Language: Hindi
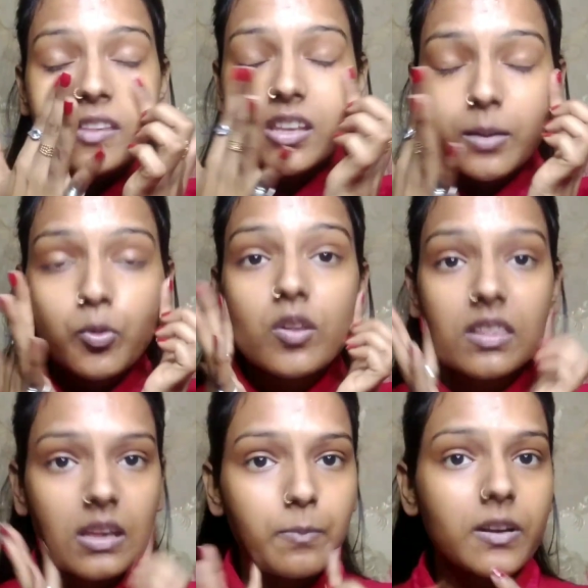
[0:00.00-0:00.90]
सिरम को
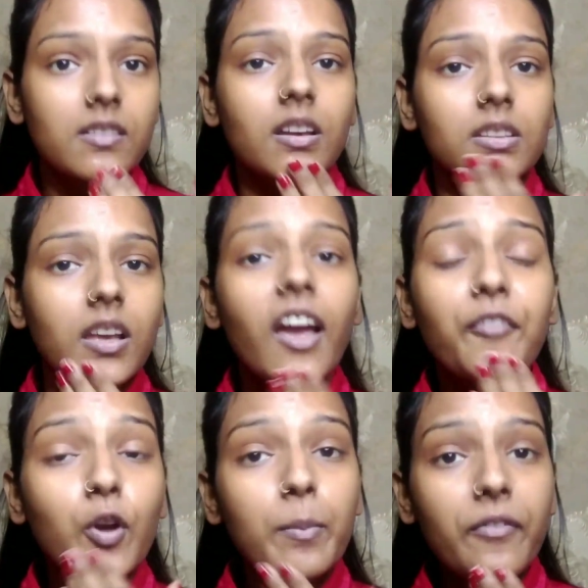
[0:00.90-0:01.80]
स्किप कर सकते हैं या
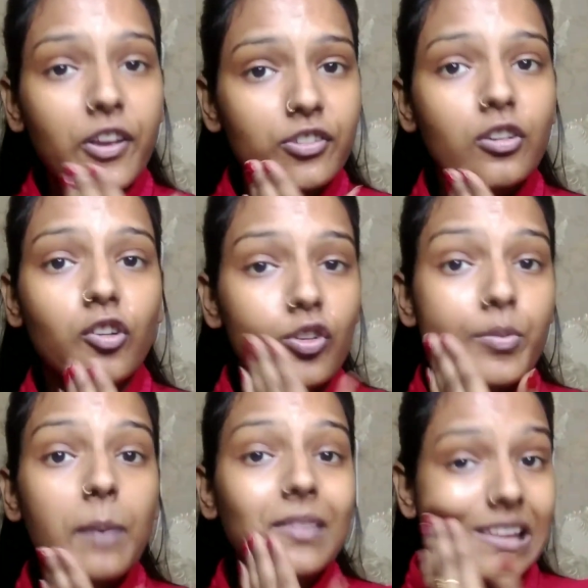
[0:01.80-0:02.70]
फिर कभी फेशियल ऑयल को
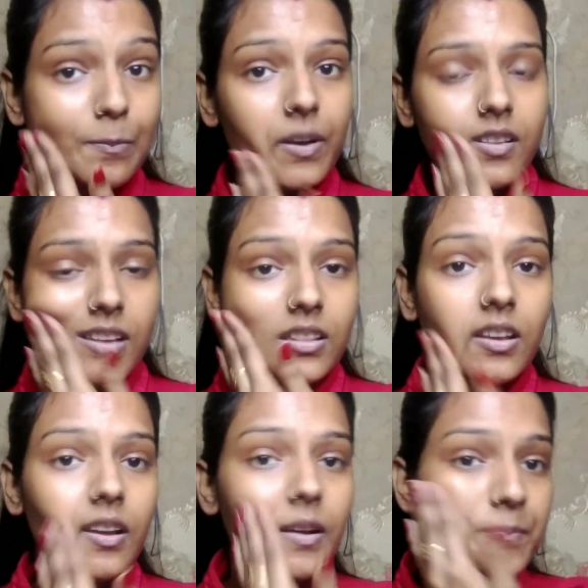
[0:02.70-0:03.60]
भी आप स्किप कर सकते
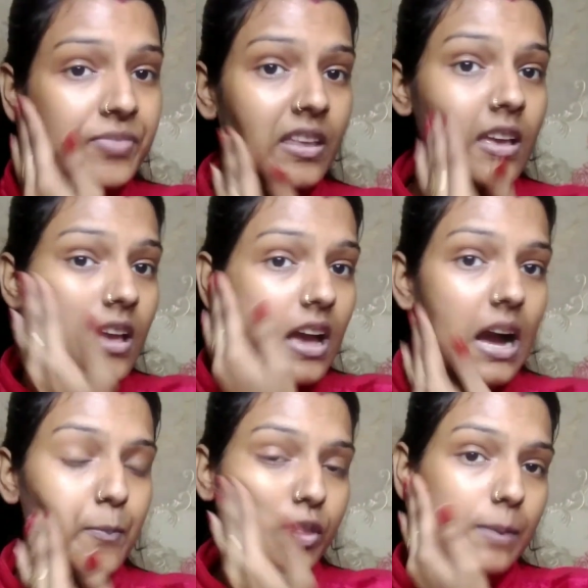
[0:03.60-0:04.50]
हैं
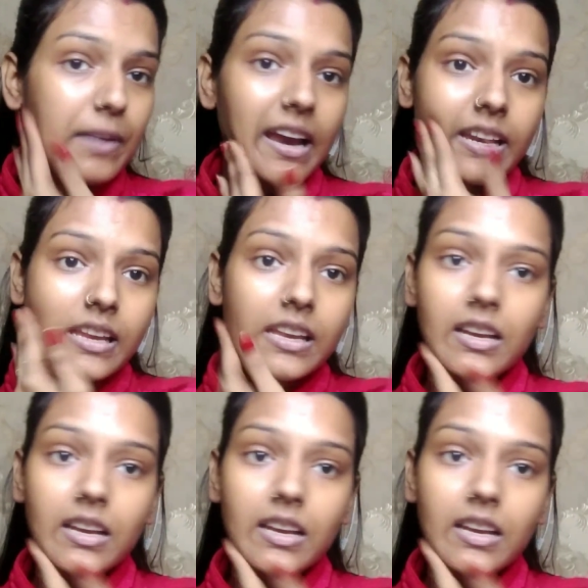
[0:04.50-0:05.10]
आप उसे अप्लाई नहीं